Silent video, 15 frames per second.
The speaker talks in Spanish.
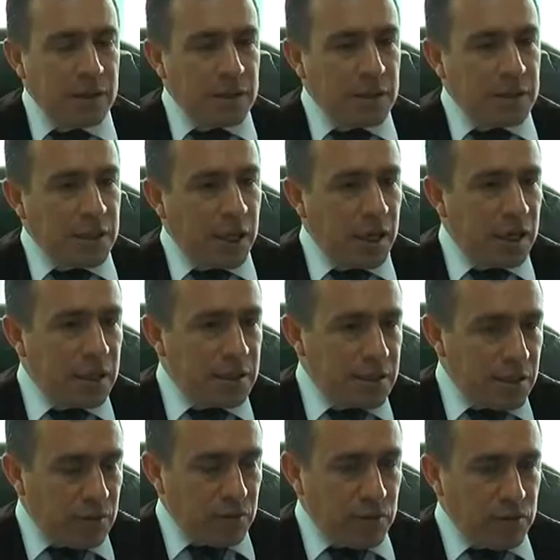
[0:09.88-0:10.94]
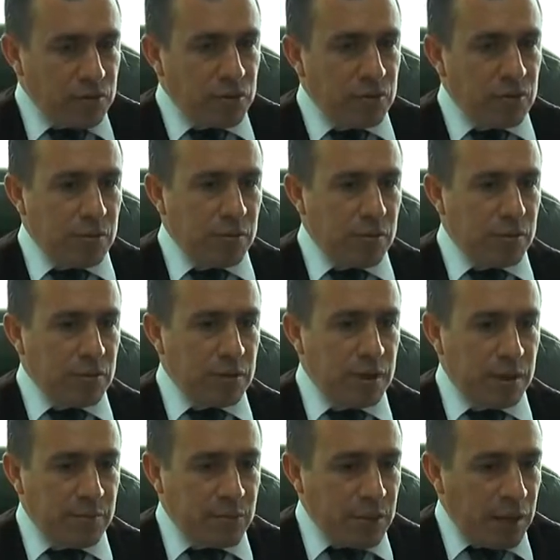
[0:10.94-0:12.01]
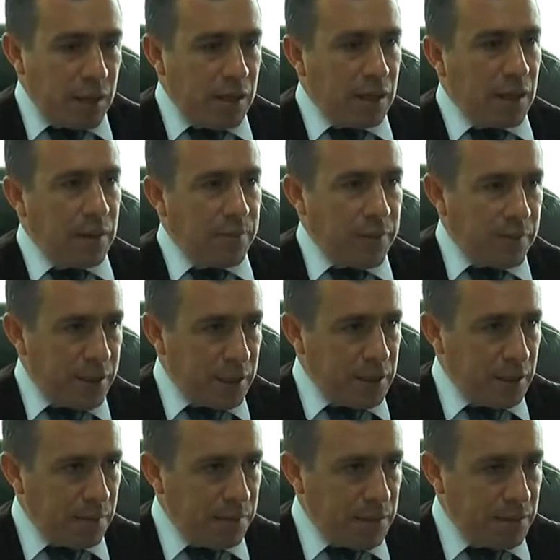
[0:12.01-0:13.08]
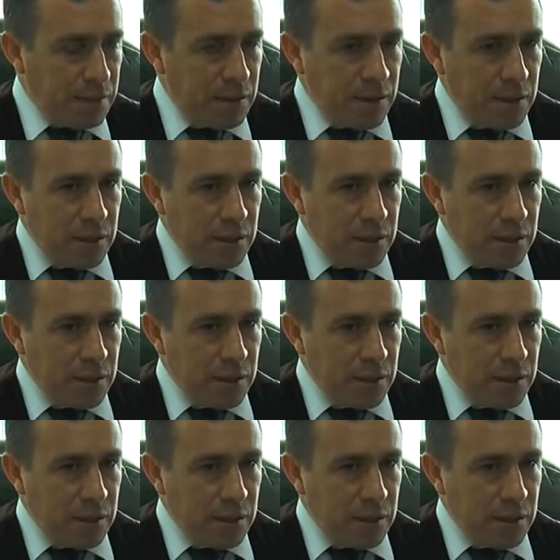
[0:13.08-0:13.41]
Sí, ya se concluyó como digamos la, primera etapa,